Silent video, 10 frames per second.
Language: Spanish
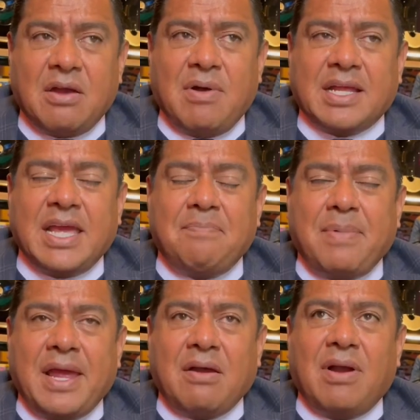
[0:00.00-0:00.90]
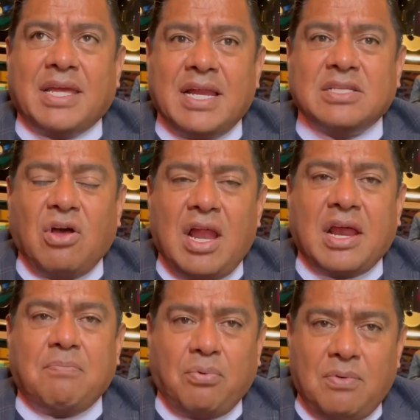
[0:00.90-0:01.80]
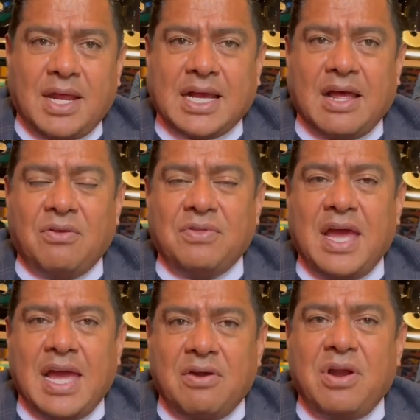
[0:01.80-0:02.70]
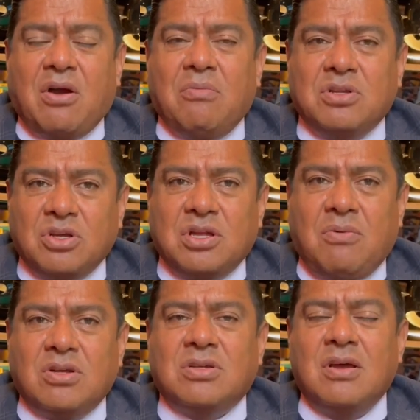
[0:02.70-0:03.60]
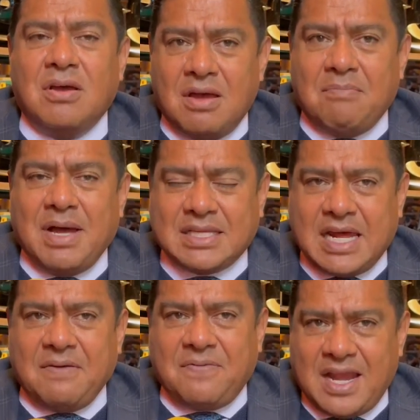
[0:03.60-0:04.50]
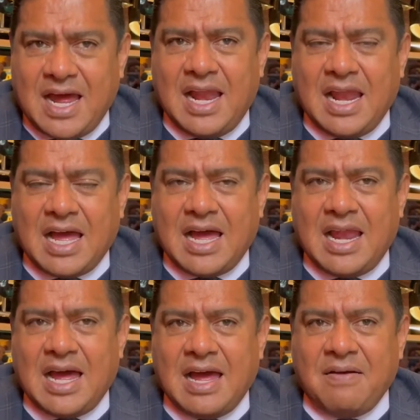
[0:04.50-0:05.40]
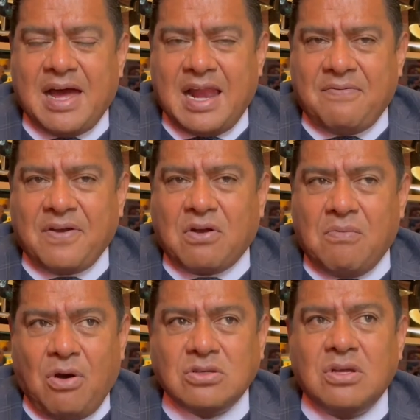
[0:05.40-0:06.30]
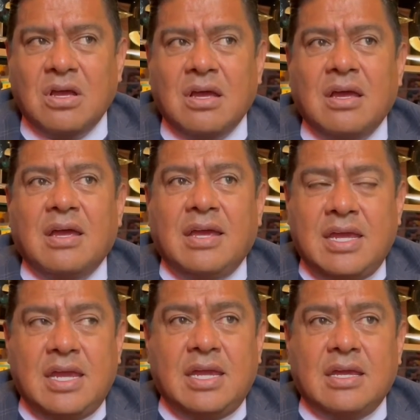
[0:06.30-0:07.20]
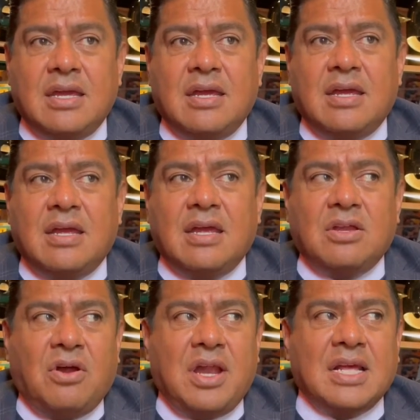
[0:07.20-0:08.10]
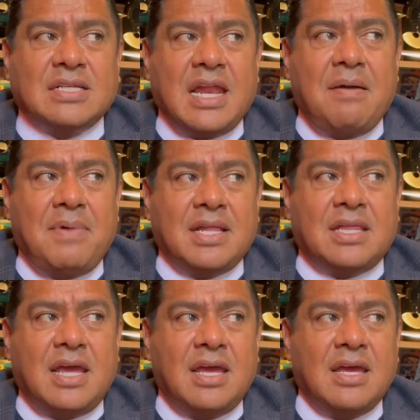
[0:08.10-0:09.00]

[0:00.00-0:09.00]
cualquier, en cualquier estado de la República donde haya una comisión de box, va a estar afiliada a la, a a la FECOMBOX y no necesariamente